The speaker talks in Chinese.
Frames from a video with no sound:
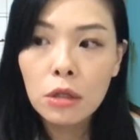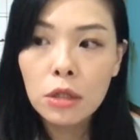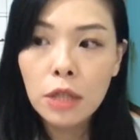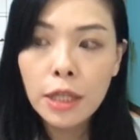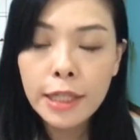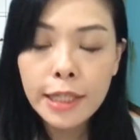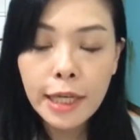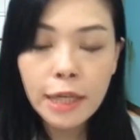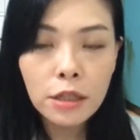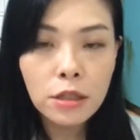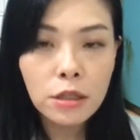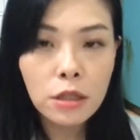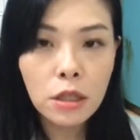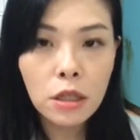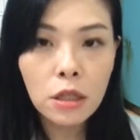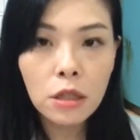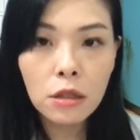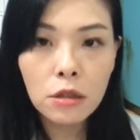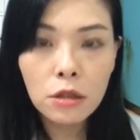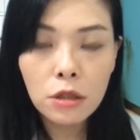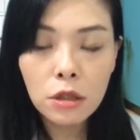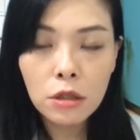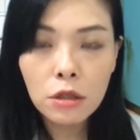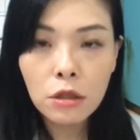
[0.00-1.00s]
三加十一
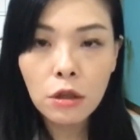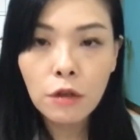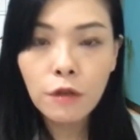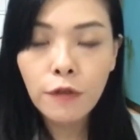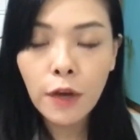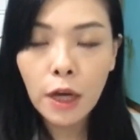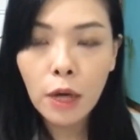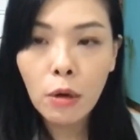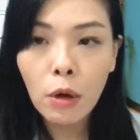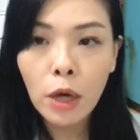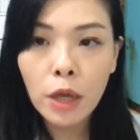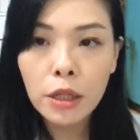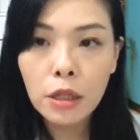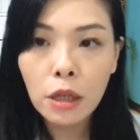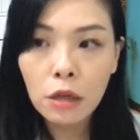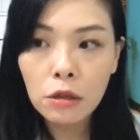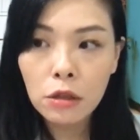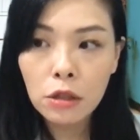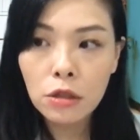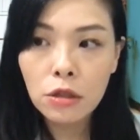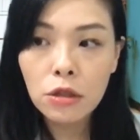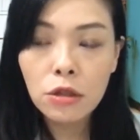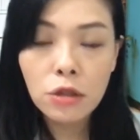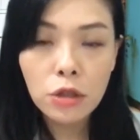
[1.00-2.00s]
的政策放宽到
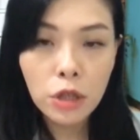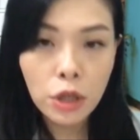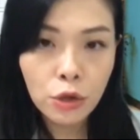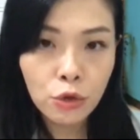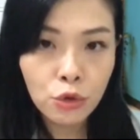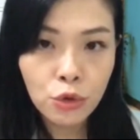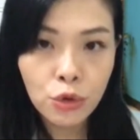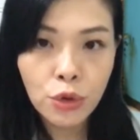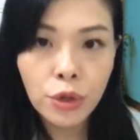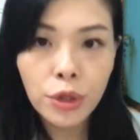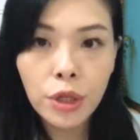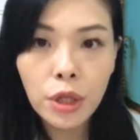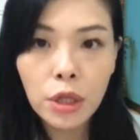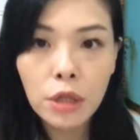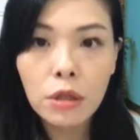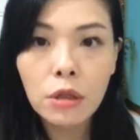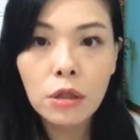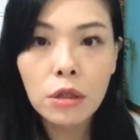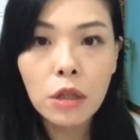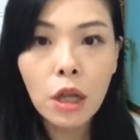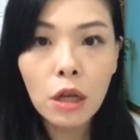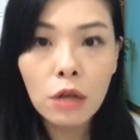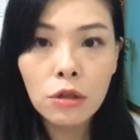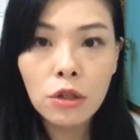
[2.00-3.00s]
底是谁决定
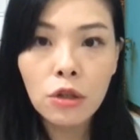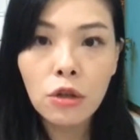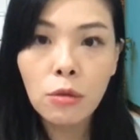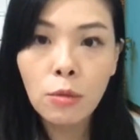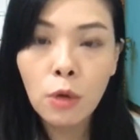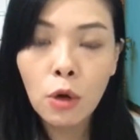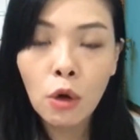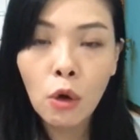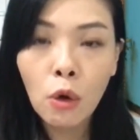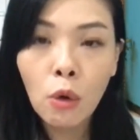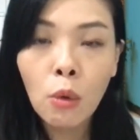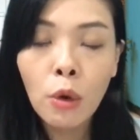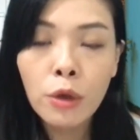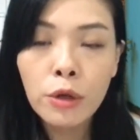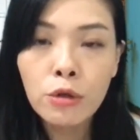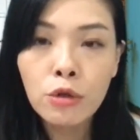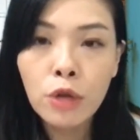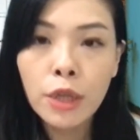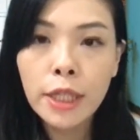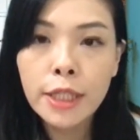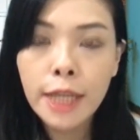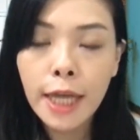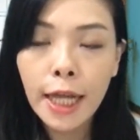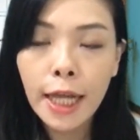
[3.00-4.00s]
的？到底有没有工位
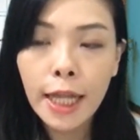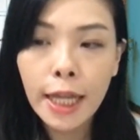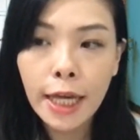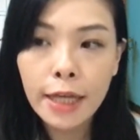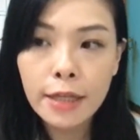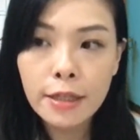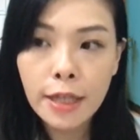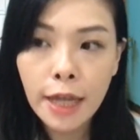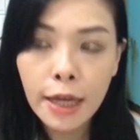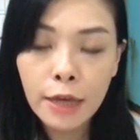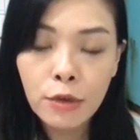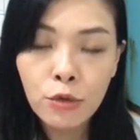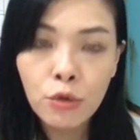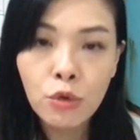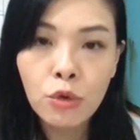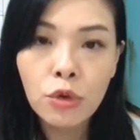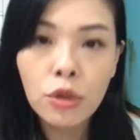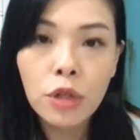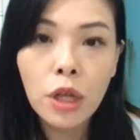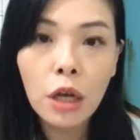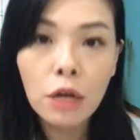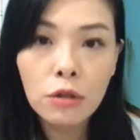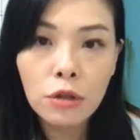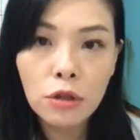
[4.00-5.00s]
专家来参与？
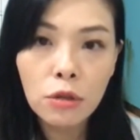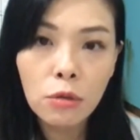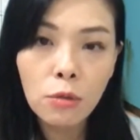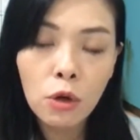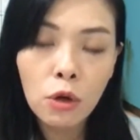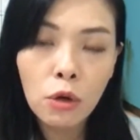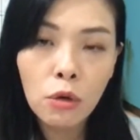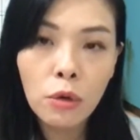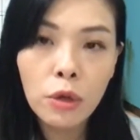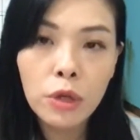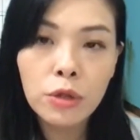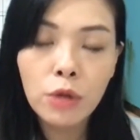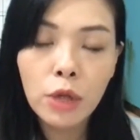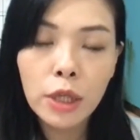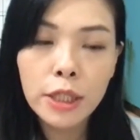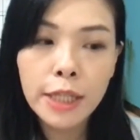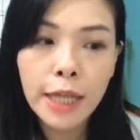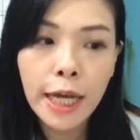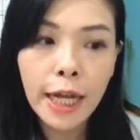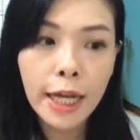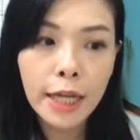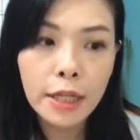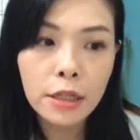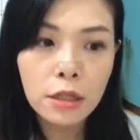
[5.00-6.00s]
到底有没有工位专
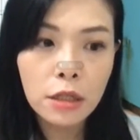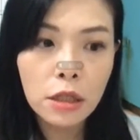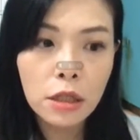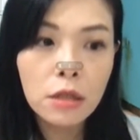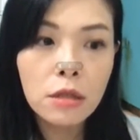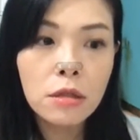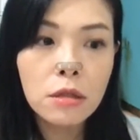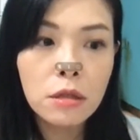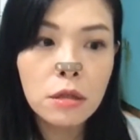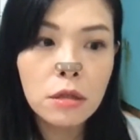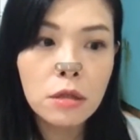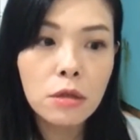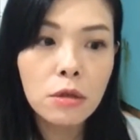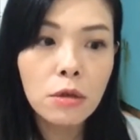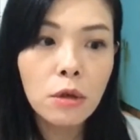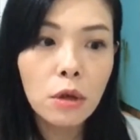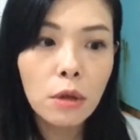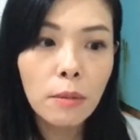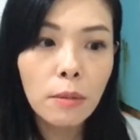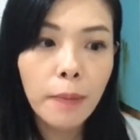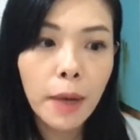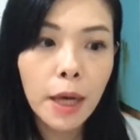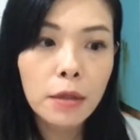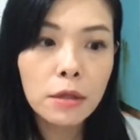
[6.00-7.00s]
家来签字
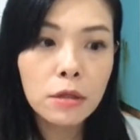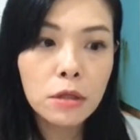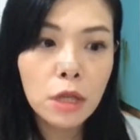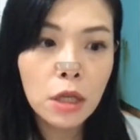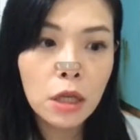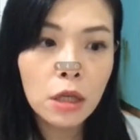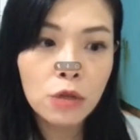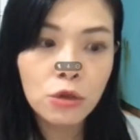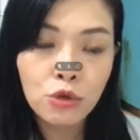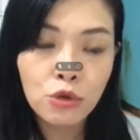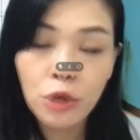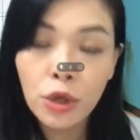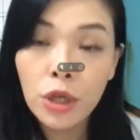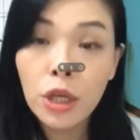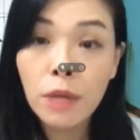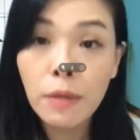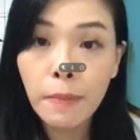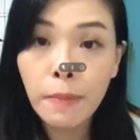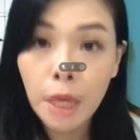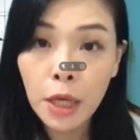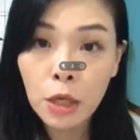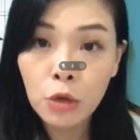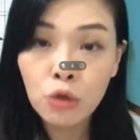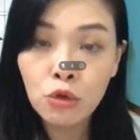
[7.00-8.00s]
帮这个决议
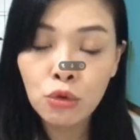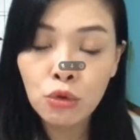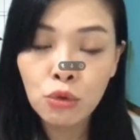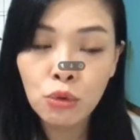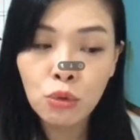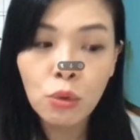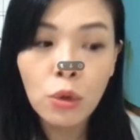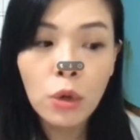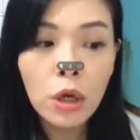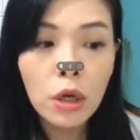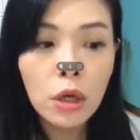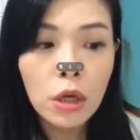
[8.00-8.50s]
背书？